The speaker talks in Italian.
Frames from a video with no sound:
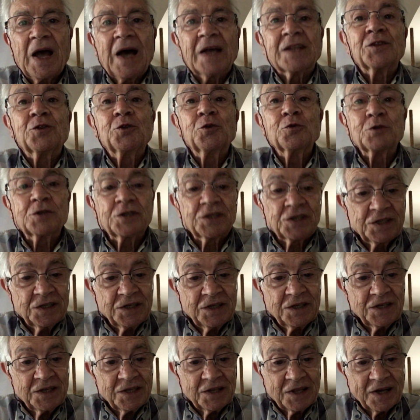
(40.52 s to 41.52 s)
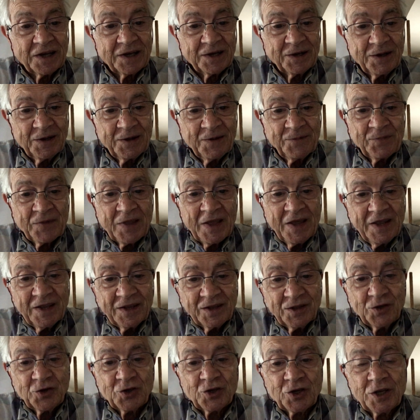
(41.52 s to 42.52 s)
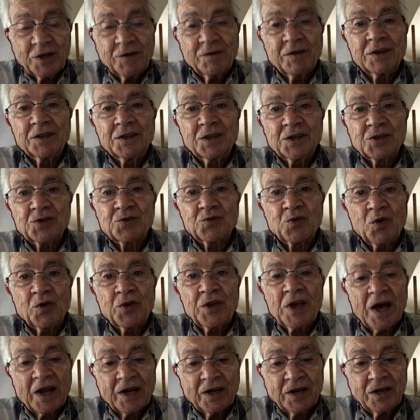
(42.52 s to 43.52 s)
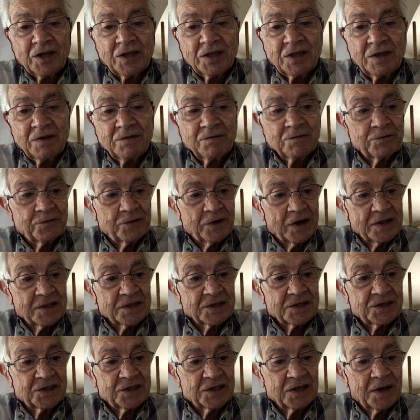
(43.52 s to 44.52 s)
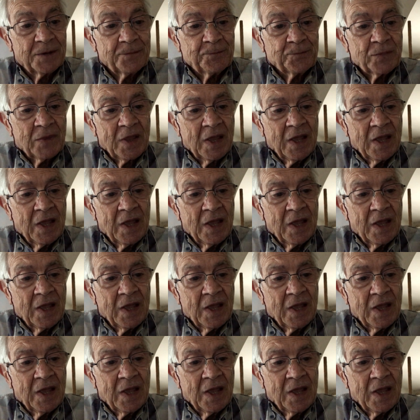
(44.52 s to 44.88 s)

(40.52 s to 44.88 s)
a dozzina, diceva dei suoi anni di infanzia,